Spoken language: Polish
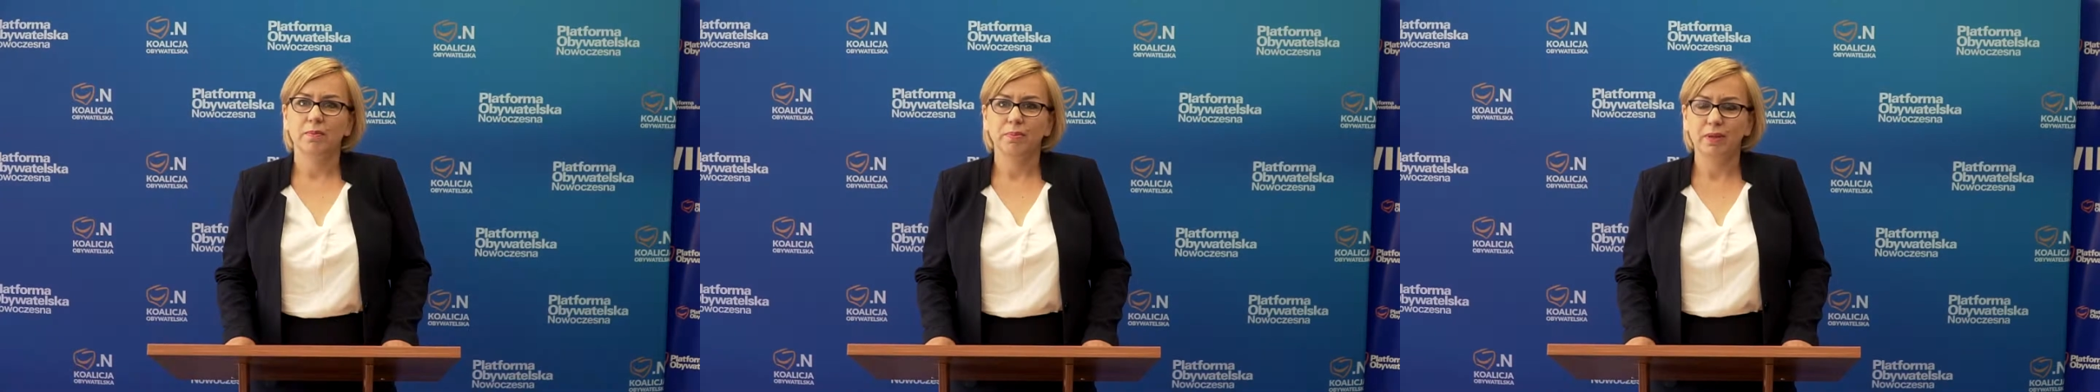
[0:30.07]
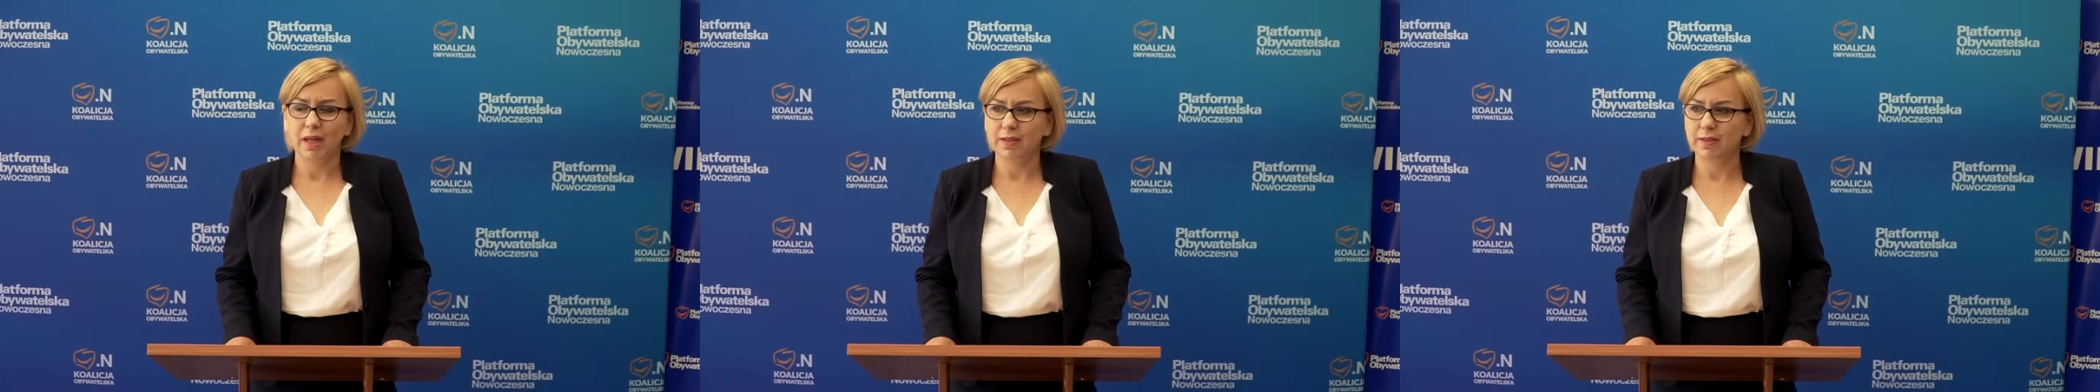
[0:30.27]

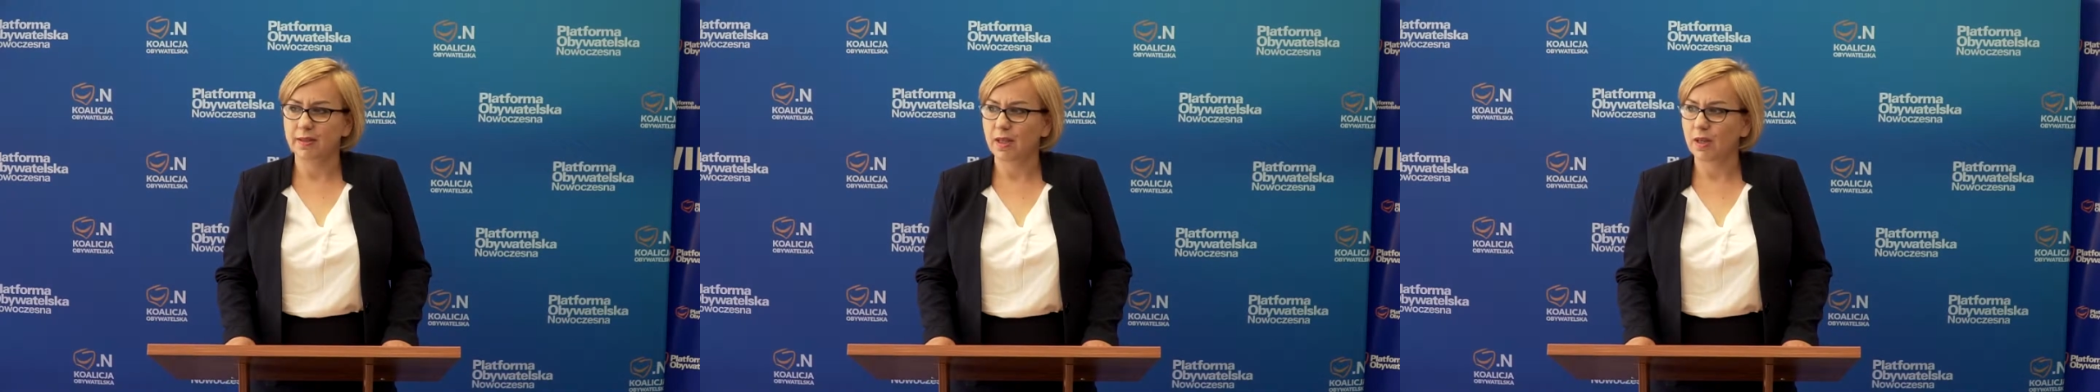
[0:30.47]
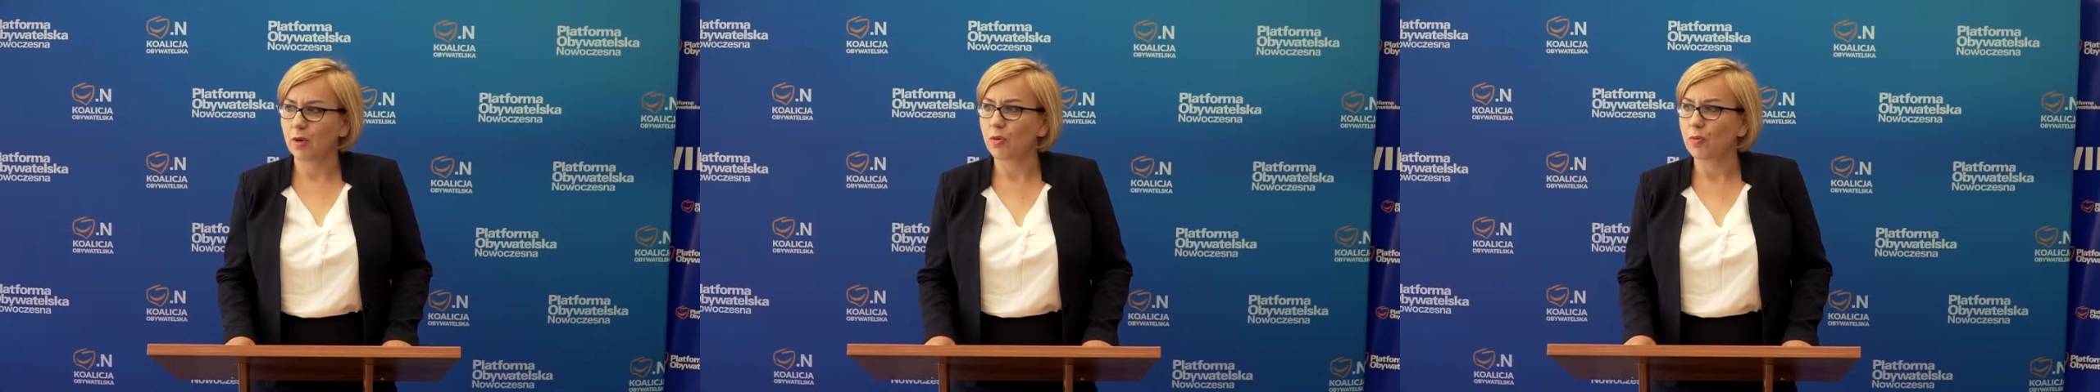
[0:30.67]

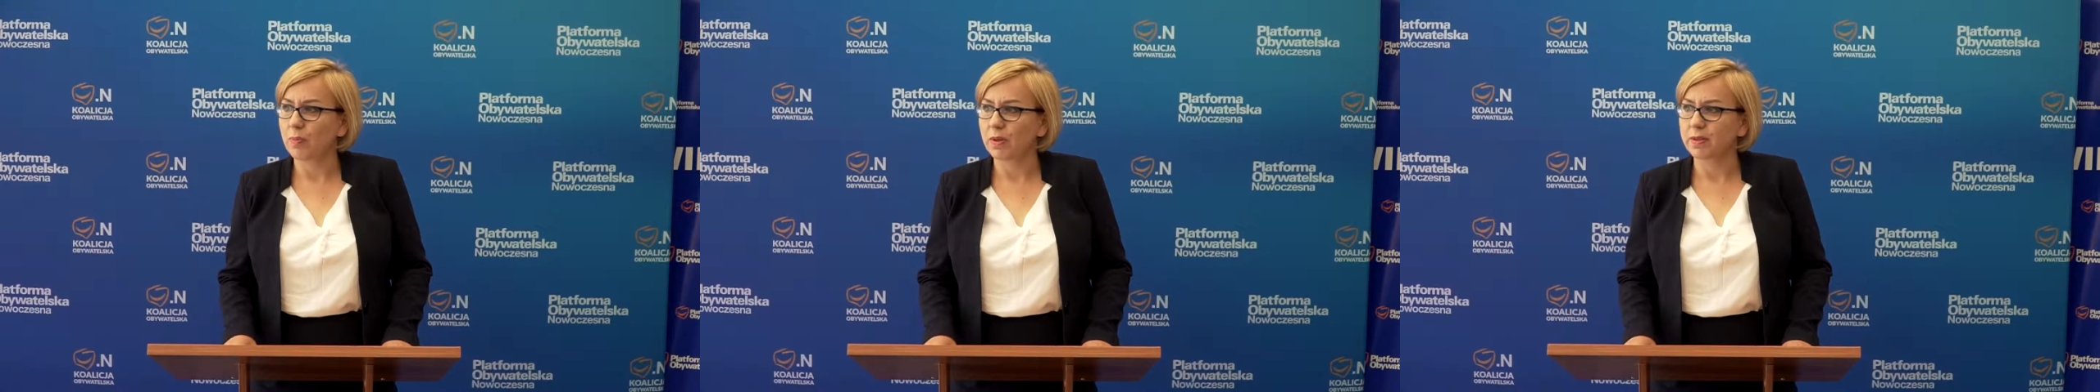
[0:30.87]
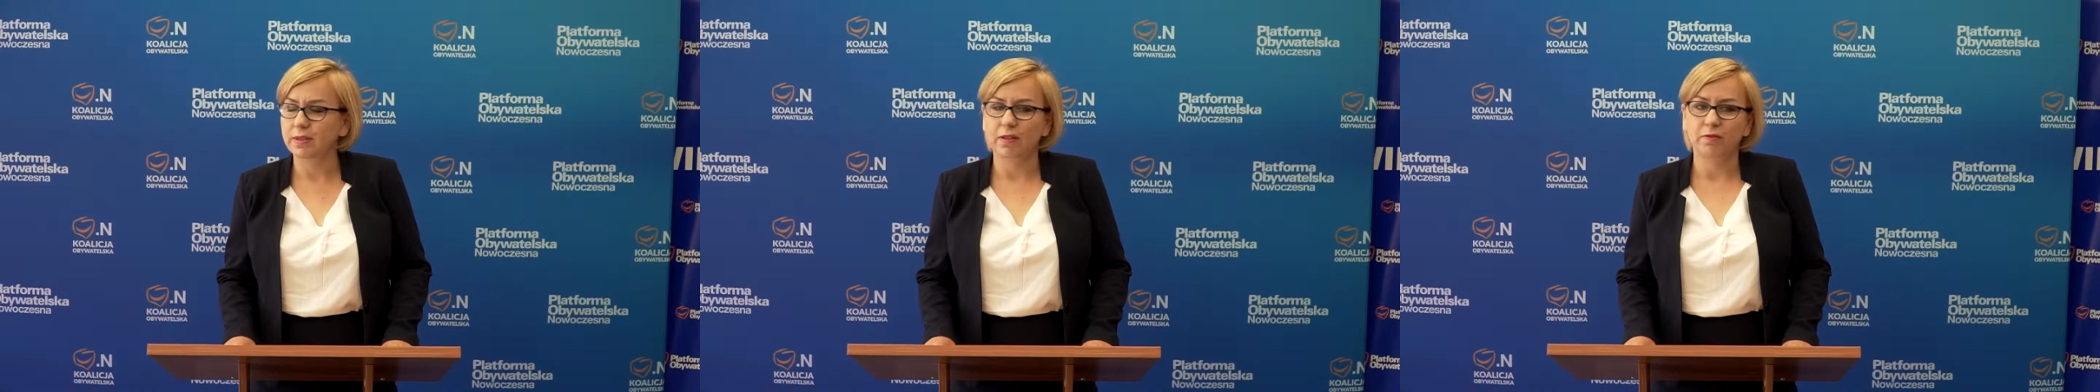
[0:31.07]
pracę u
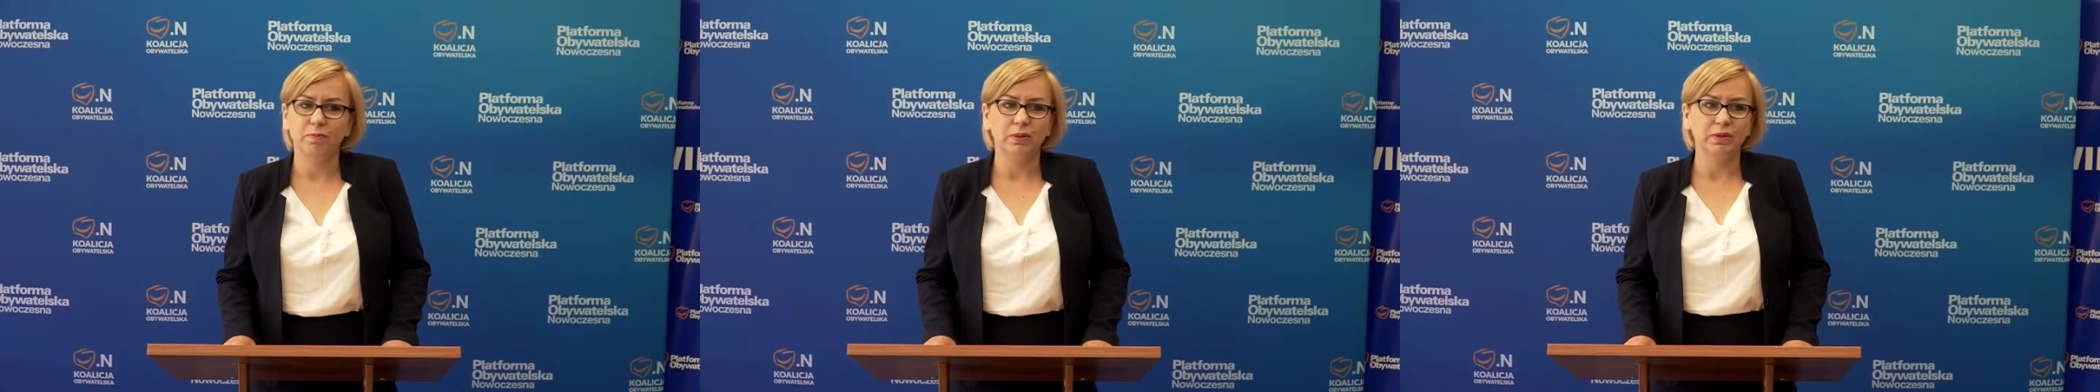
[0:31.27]
podstaw,